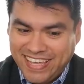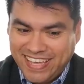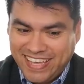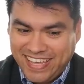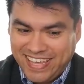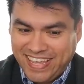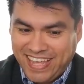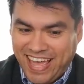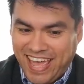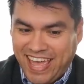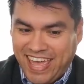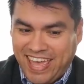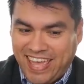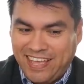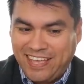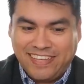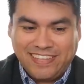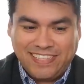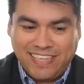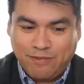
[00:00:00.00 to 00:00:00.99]
y
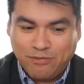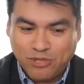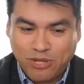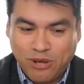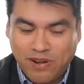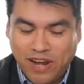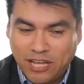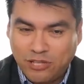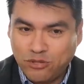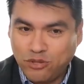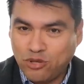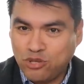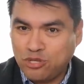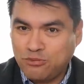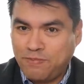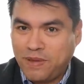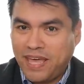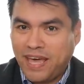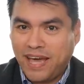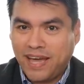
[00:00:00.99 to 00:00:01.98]
eh, estamos hablando
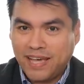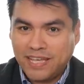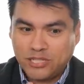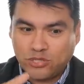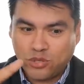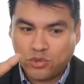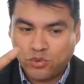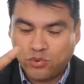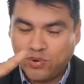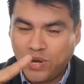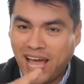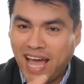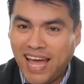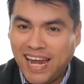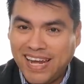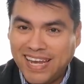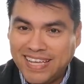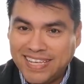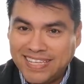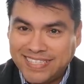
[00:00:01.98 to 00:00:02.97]
de hospedajes
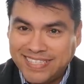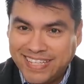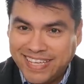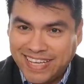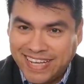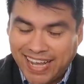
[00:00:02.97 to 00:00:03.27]
rurales,